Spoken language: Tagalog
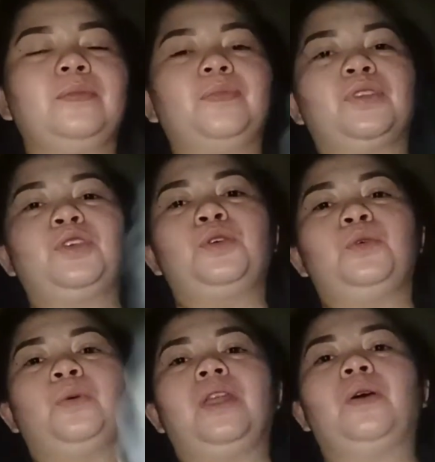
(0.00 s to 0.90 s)
Yung
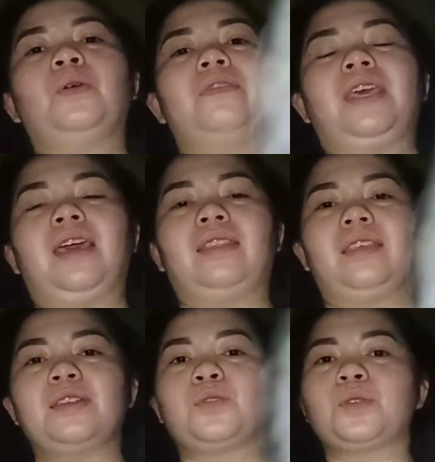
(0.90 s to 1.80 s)
walang kuryente. So,
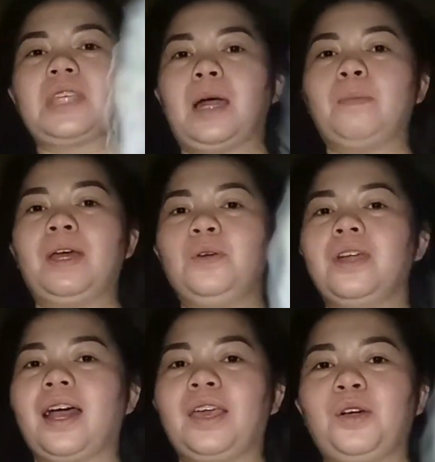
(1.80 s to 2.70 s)
Sabado na
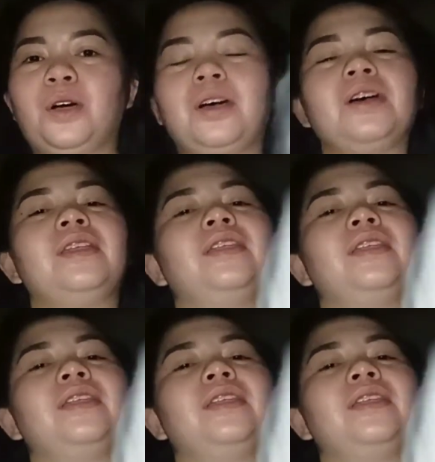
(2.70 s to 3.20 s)
ngayon.